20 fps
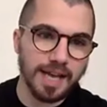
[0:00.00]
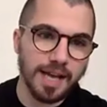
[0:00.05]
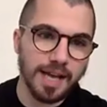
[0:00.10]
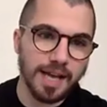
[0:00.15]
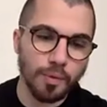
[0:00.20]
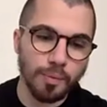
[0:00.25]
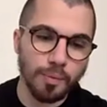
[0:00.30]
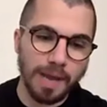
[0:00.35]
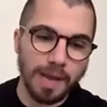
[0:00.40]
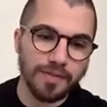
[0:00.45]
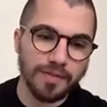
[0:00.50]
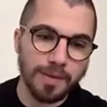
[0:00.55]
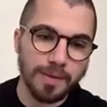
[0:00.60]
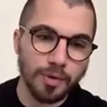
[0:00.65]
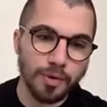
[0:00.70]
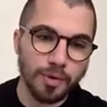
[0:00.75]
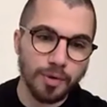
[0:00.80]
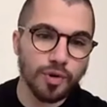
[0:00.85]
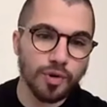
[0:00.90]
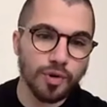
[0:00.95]
On parle
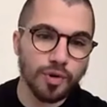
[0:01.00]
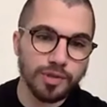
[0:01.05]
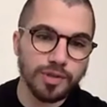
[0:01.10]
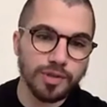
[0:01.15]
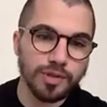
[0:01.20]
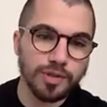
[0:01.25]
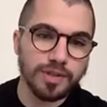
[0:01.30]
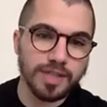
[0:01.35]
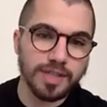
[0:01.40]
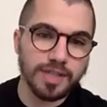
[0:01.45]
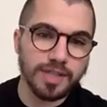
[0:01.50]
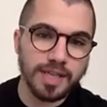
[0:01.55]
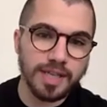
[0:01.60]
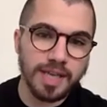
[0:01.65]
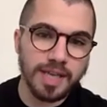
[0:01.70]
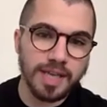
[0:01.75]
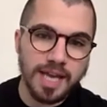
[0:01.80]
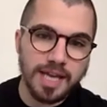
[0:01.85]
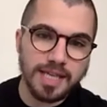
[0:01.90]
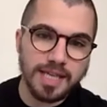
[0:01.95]
vraiment de communautés
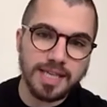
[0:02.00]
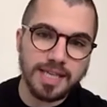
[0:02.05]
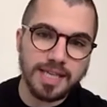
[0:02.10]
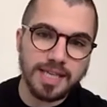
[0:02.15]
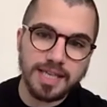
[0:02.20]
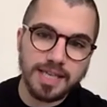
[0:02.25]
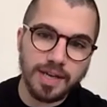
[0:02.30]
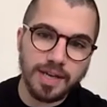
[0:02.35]
qui,